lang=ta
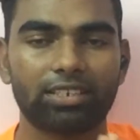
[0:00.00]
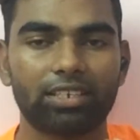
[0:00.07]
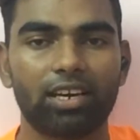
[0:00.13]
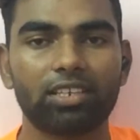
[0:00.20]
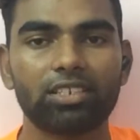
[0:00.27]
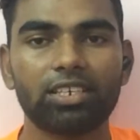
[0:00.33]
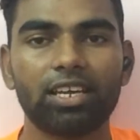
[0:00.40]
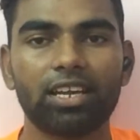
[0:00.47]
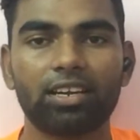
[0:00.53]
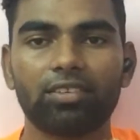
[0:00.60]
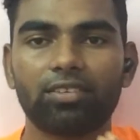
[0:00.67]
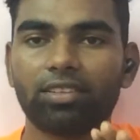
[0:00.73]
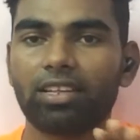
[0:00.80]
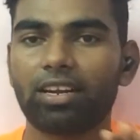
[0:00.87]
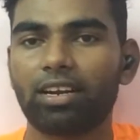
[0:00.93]
சார்ஜ்
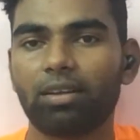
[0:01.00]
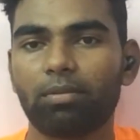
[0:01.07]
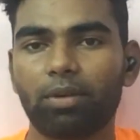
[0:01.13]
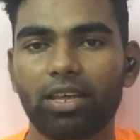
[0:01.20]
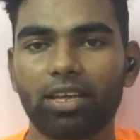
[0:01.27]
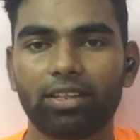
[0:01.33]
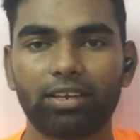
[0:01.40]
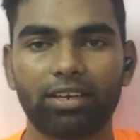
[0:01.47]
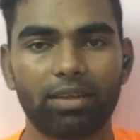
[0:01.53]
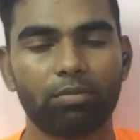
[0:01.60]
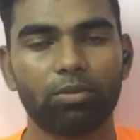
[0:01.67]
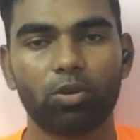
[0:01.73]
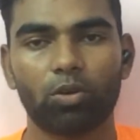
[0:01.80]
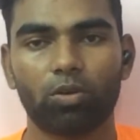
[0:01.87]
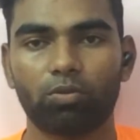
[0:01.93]
ஏறுறது வந்து ரெண்டு மணி அந்த
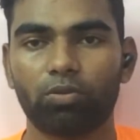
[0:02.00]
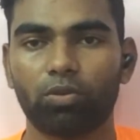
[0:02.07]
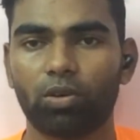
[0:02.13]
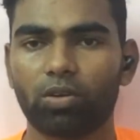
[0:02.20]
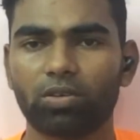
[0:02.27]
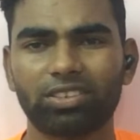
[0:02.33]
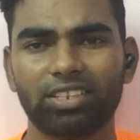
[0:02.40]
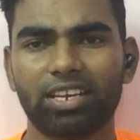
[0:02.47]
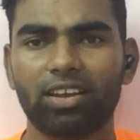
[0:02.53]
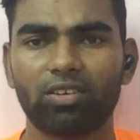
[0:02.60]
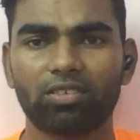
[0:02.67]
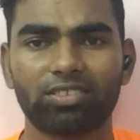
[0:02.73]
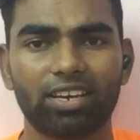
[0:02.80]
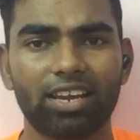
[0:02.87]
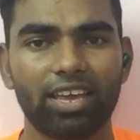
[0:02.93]
டைமுக்கு ஒரு ஃபோர் ஹவர்ஸ் த்ரீ
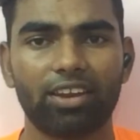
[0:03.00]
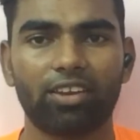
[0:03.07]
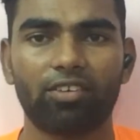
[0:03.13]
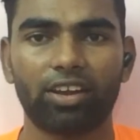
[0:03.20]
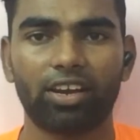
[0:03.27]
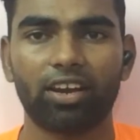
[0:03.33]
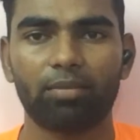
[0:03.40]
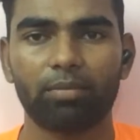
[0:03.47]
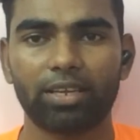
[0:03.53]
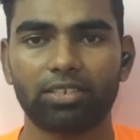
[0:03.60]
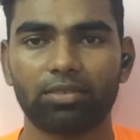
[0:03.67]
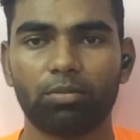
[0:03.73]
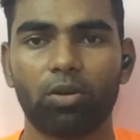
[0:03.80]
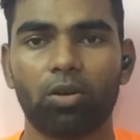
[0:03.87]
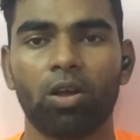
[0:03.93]
ஹவர்ஸுக்குள்ளே ஏறிடும் எங்களா
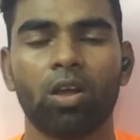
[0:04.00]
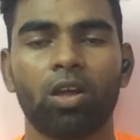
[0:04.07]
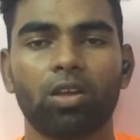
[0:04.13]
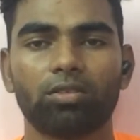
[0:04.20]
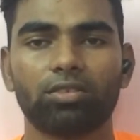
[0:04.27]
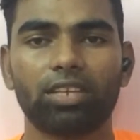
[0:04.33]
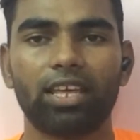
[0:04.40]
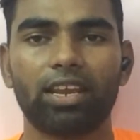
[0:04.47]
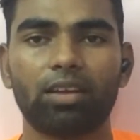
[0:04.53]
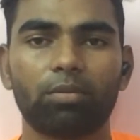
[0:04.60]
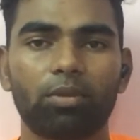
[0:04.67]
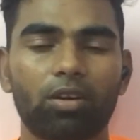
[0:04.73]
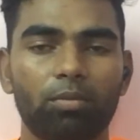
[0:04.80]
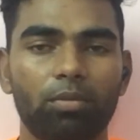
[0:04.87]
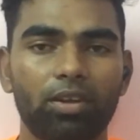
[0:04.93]
மேக்ஸிமம் ஸோ ஏறின
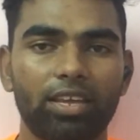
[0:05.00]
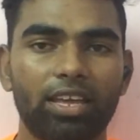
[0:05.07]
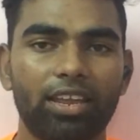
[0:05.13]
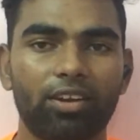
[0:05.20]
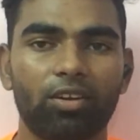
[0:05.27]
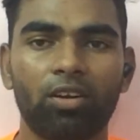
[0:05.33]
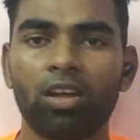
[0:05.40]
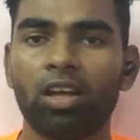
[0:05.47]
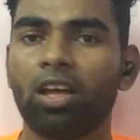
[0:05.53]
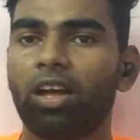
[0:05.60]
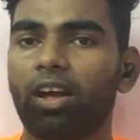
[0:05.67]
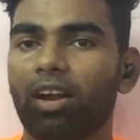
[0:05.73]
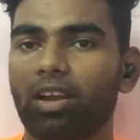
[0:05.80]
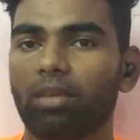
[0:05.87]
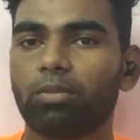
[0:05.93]
பிறகு நம்ம ஏறிடும்
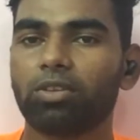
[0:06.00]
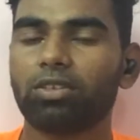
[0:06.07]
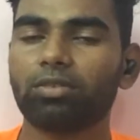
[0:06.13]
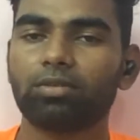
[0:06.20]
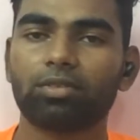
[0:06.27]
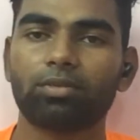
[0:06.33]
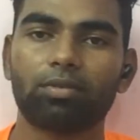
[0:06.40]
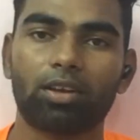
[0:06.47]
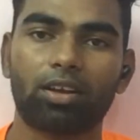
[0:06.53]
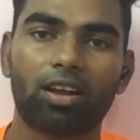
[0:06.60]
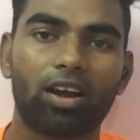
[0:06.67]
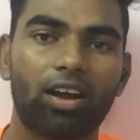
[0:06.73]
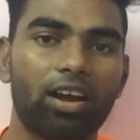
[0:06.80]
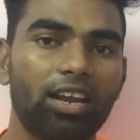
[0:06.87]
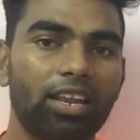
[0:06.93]
ஆனால் நம்ம வந்து
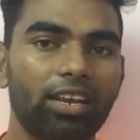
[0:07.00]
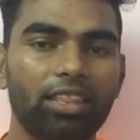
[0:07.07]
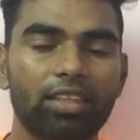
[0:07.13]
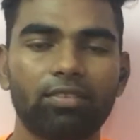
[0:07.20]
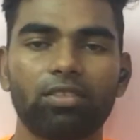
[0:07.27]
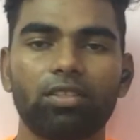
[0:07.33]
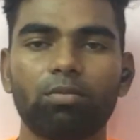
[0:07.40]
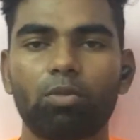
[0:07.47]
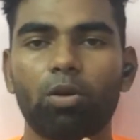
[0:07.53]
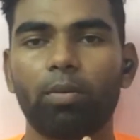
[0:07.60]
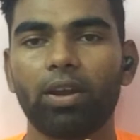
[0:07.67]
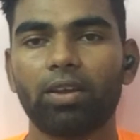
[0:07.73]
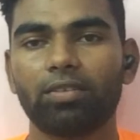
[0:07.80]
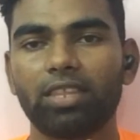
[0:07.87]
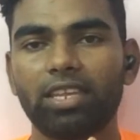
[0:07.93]
காலையில் தான் வந்து
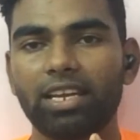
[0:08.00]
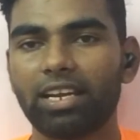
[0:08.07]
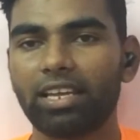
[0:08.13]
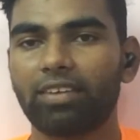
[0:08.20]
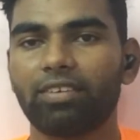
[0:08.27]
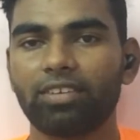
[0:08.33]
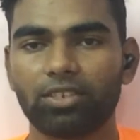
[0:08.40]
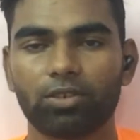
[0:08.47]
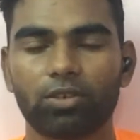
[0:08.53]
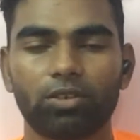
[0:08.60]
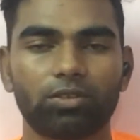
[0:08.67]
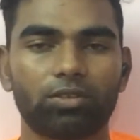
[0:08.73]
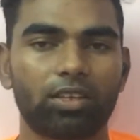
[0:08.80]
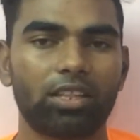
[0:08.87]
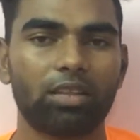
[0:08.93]
மொபைலை வந்து எடுக்கவே
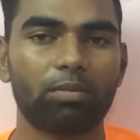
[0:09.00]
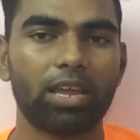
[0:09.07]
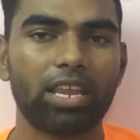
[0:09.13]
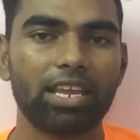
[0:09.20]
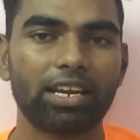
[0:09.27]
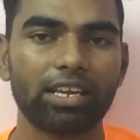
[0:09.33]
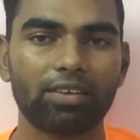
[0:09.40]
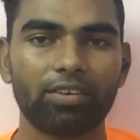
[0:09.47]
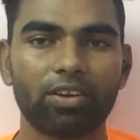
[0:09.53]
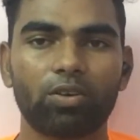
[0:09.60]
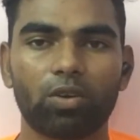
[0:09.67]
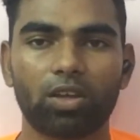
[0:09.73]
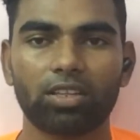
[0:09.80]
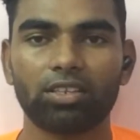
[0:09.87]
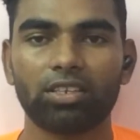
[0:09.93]
செய்யும் ஸோ அந்த மாதிரி எடுக்கவே
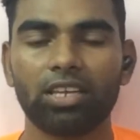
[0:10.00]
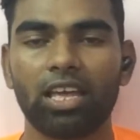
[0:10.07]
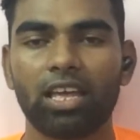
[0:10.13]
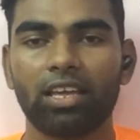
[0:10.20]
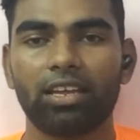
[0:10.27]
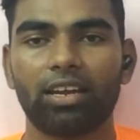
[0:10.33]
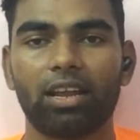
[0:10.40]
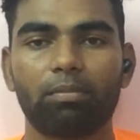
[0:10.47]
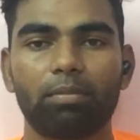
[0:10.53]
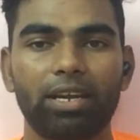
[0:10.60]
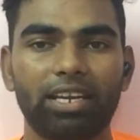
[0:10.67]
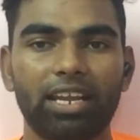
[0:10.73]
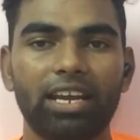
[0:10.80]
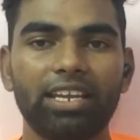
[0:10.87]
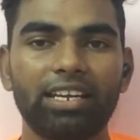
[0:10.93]
கூடாது ஏன்னா
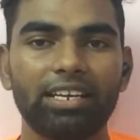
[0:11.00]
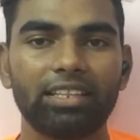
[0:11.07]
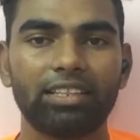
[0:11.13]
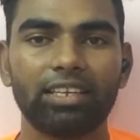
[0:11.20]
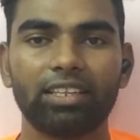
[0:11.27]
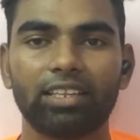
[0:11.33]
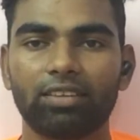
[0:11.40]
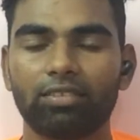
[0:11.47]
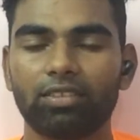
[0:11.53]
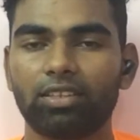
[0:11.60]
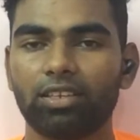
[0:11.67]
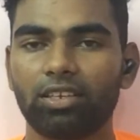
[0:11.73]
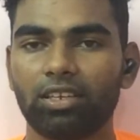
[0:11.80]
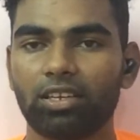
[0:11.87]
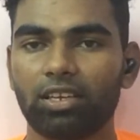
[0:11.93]
மெட்டாலிக் லித்தியத்தை
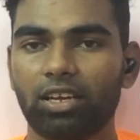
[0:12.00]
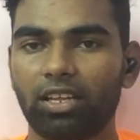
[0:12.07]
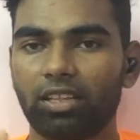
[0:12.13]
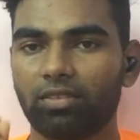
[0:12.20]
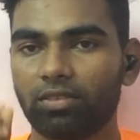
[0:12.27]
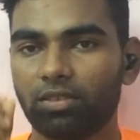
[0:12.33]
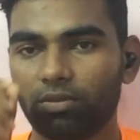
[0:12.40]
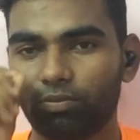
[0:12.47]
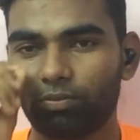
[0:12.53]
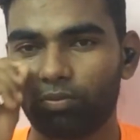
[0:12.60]
வந்து அது வந்து